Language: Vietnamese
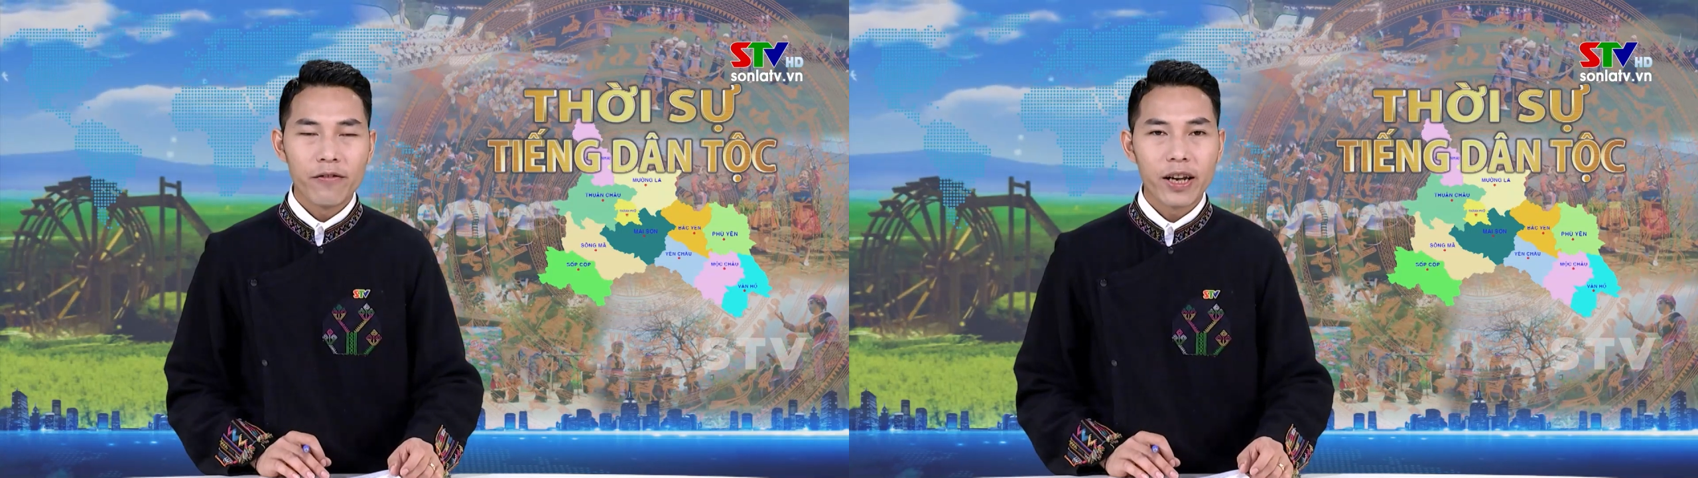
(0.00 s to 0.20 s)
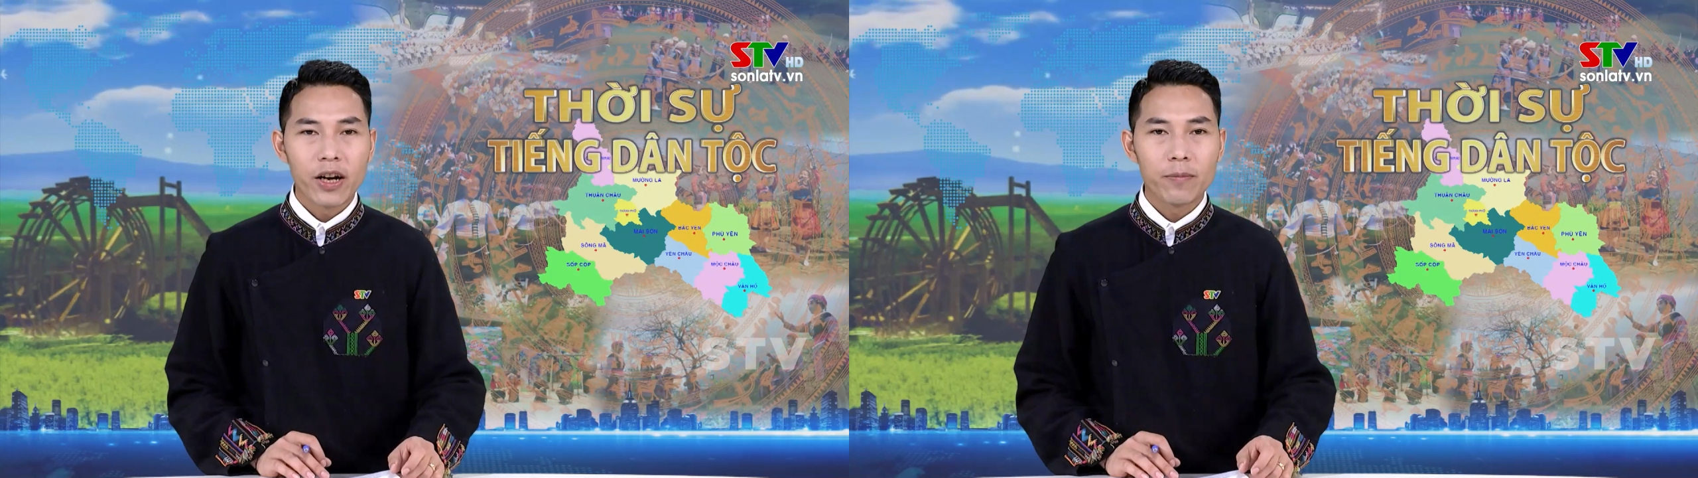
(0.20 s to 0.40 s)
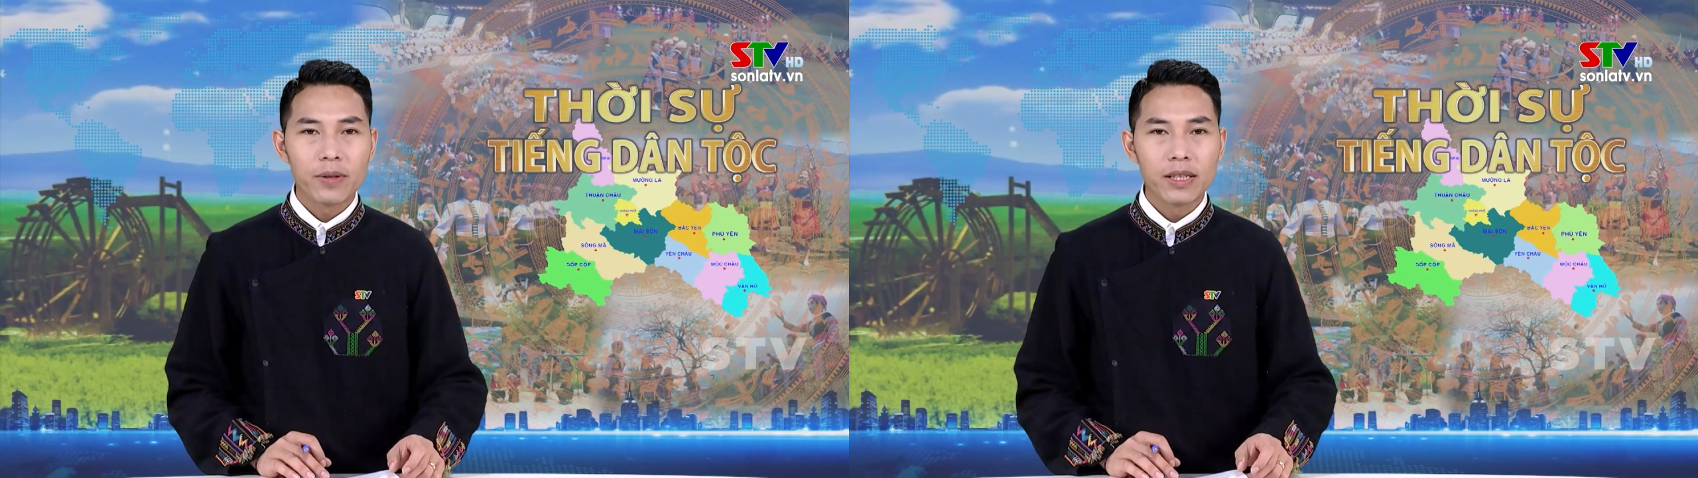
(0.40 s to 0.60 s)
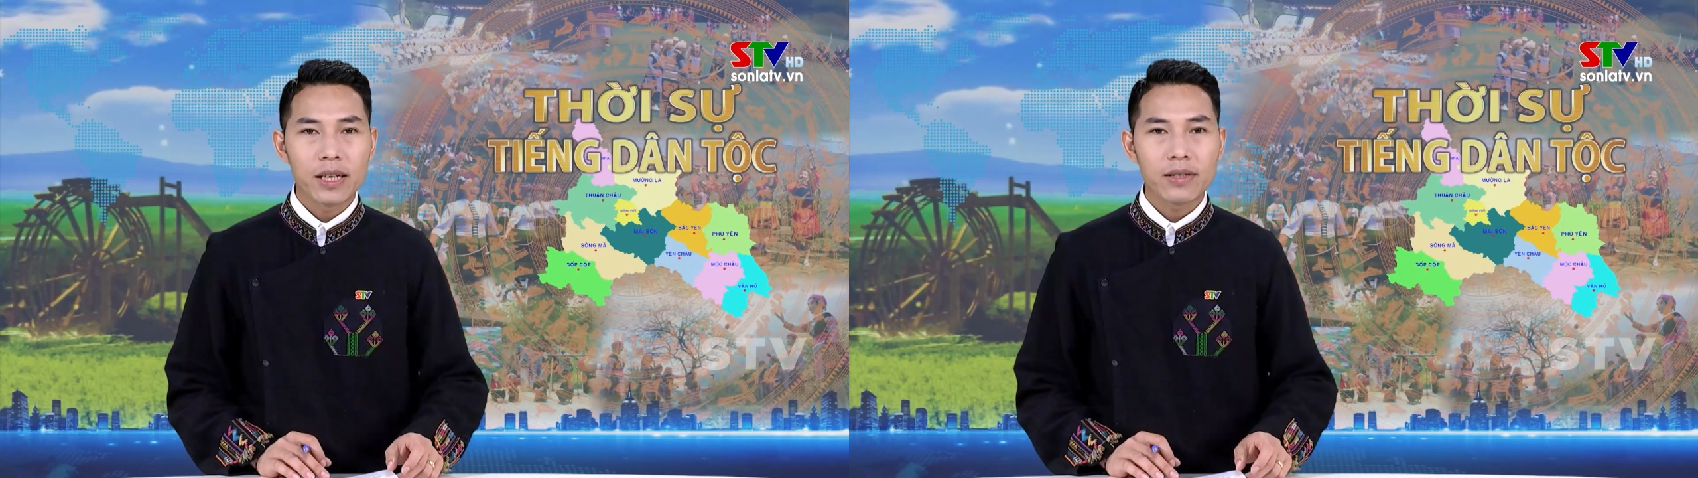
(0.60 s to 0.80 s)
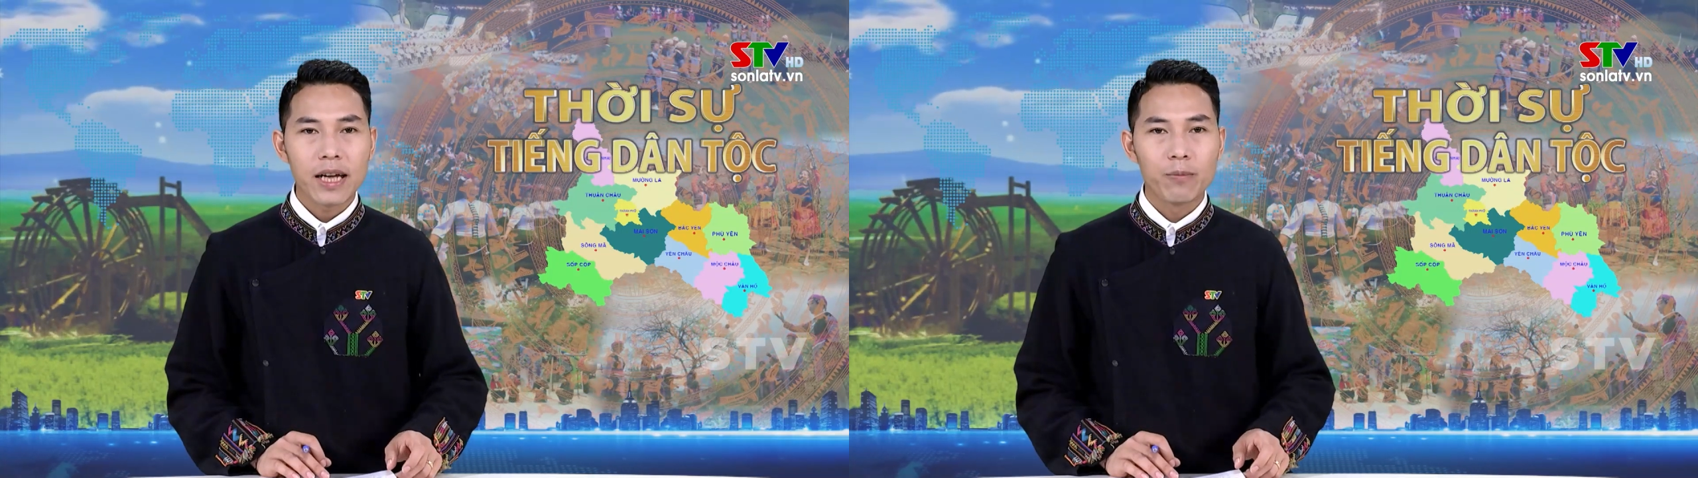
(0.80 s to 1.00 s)
phiên họp thứ
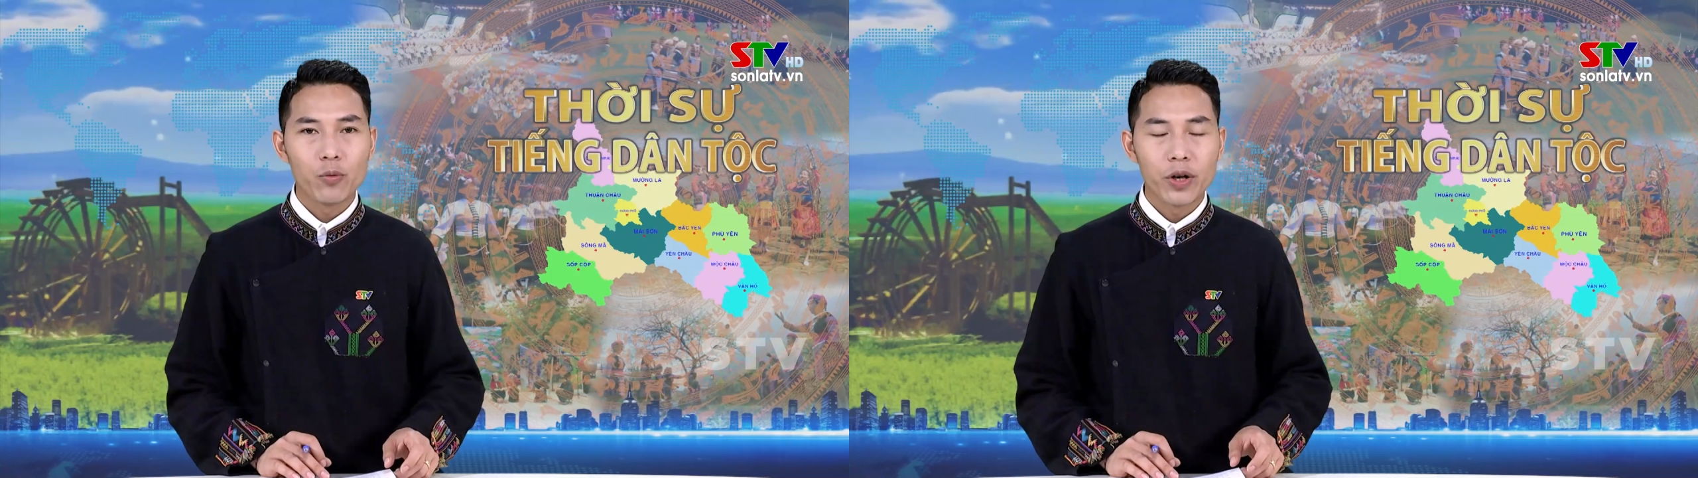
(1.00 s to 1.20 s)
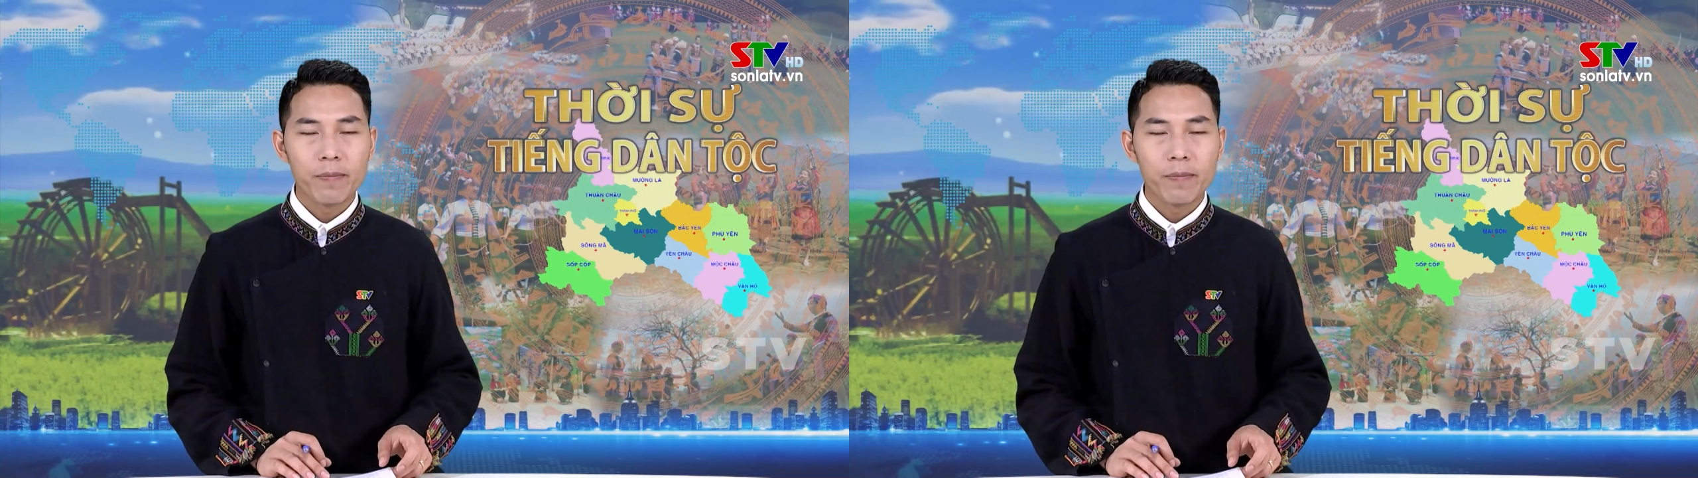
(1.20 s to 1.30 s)
sáu sàm Ủy